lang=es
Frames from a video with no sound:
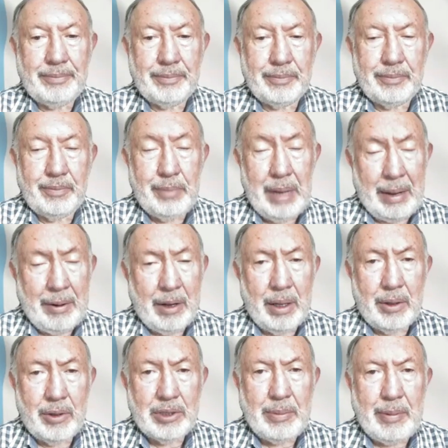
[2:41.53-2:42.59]
Bien,
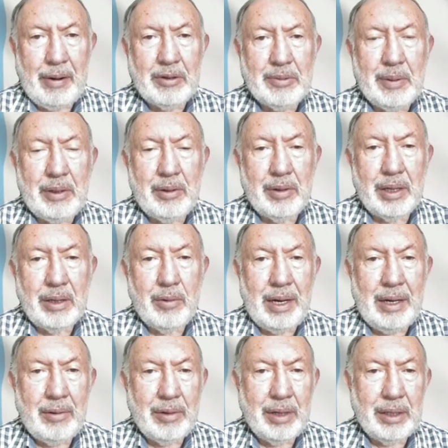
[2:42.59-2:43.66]
José Pablo, espero que igual,
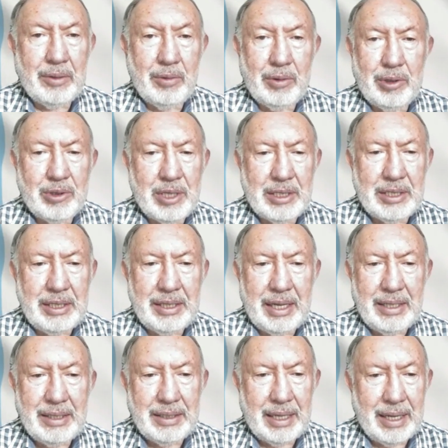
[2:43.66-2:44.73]
aunque tu tosecita ahí
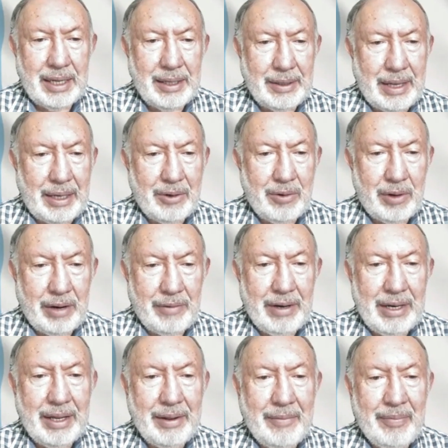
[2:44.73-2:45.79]
está algo
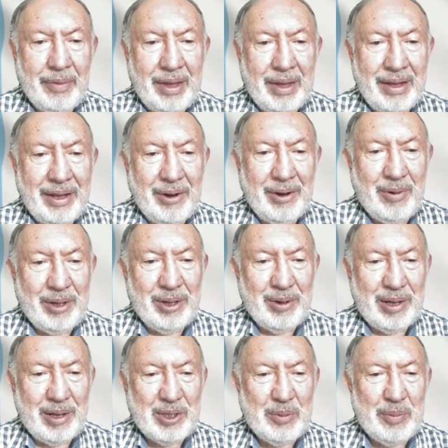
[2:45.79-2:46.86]
rebelde en
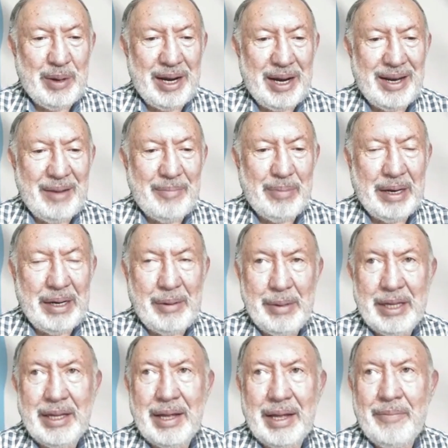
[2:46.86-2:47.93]
cuanto a superarla
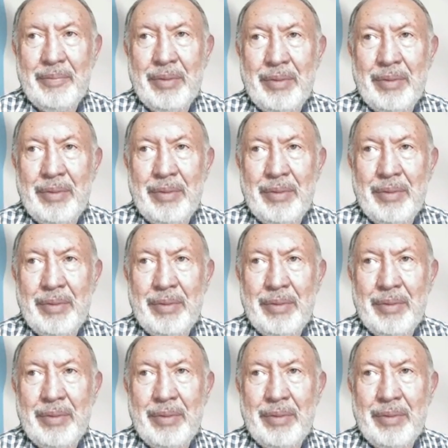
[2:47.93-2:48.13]
plenamente.